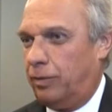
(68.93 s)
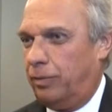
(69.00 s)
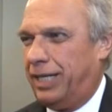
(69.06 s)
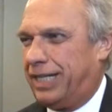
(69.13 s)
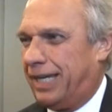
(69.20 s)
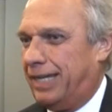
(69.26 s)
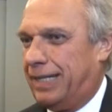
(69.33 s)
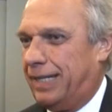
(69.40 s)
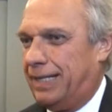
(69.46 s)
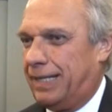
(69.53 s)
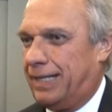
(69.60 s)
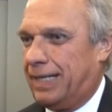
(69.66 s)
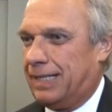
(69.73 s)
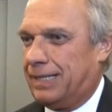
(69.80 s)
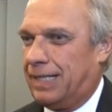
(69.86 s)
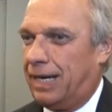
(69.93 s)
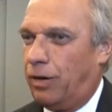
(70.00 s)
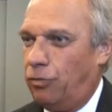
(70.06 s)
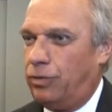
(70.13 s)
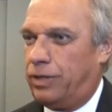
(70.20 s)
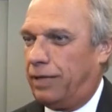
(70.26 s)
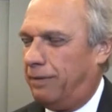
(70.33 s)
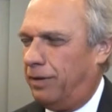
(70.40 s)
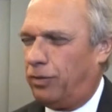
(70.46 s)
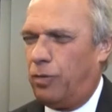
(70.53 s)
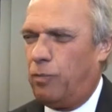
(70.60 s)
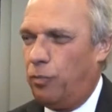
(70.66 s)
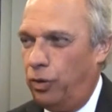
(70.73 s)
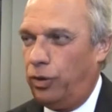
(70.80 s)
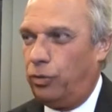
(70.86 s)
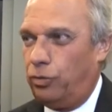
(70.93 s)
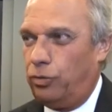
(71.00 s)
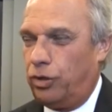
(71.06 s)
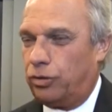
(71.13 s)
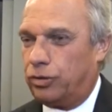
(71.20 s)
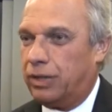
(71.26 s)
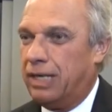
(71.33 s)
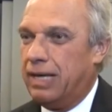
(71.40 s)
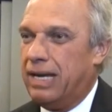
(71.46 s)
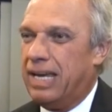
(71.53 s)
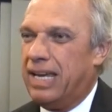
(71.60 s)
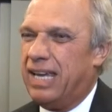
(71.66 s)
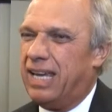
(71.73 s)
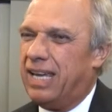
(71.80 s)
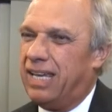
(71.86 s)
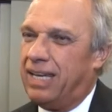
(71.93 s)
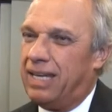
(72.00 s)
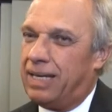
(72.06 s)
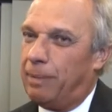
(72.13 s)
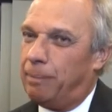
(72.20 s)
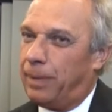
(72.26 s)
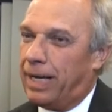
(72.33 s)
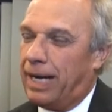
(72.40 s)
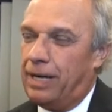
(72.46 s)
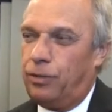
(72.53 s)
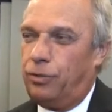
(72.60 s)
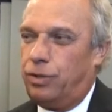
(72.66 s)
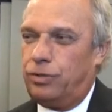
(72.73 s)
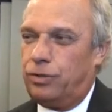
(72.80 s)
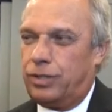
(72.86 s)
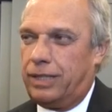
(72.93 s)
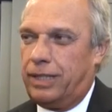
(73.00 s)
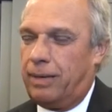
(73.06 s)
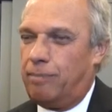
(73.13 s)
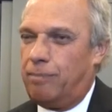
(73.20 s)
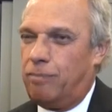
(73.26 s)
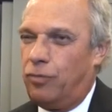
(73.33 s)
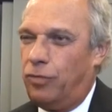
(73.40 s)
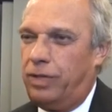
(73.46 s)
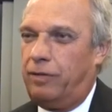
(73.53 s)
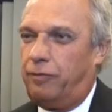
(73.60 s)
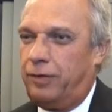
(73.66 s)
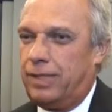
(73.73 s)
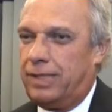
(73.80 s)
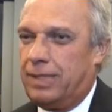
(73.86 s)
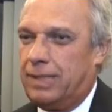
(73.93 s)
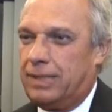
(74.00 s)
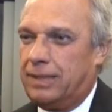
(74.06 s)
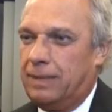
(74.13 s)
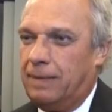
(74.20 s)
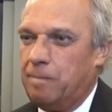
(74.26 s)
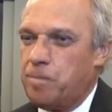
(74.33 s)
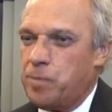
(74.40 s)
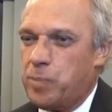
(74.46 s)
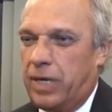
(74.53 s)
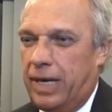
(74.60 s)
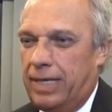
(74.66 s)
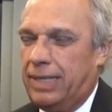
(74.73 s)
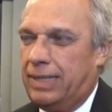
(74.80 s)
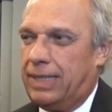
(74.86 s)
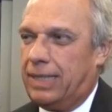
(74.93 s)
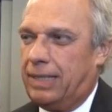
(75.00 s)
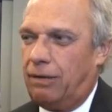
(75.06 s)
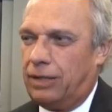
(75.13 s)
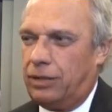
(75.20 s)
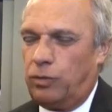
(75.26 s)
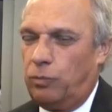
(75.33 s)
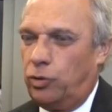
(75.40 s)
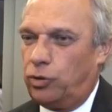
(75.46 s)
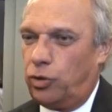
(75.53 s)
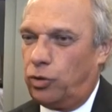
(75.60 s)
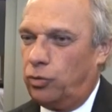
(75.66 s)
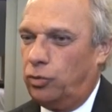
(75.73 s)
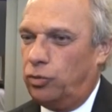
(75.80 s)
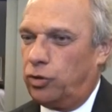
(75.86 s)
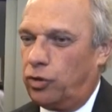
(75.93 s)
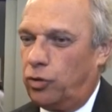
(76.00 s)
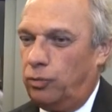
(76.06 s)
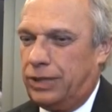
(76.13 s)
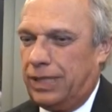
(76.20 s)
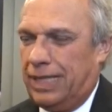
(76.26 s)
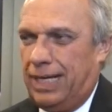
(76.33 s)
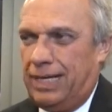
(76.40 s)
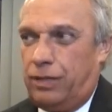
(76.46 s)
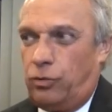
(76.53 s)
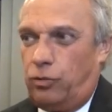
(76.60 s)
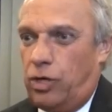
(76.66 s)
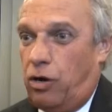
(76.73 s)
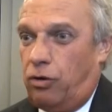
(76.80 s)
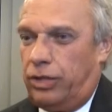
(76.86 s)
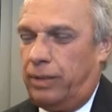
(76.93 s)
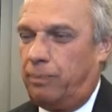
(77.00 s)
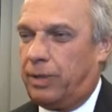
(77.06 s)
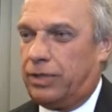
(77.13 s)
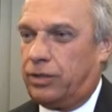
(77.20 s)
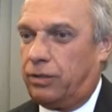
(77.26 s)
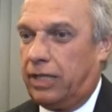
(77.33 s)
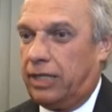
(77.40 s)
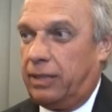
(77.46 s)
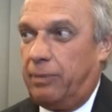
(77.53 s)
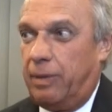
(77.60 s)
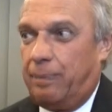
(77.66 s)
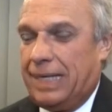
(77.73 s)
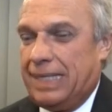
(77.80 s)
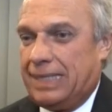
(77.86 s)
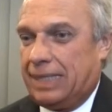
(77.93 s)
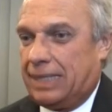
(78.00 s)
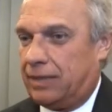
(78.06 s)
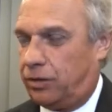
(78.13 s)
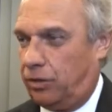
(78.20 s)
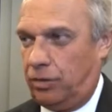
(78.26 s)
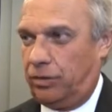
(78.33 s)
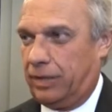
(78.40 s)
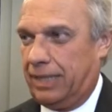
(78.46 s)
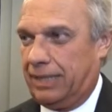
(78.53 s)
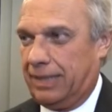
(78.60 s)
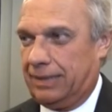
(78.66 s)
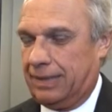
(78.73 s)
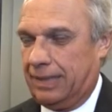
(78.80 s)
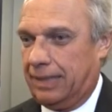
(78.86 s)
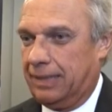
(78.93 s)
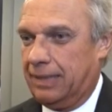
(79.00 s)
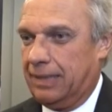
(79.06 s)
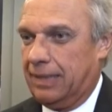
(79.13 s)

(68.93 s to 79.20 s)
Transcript: Vos ves que hay gente que hace aún trabajos muy duros y que para el grueso serían muy difíciles. Hay gente que lo hace con mucho orgullo, con mucha gana y con una onda impresionante. Me parece que eso es lo que hay que hacer.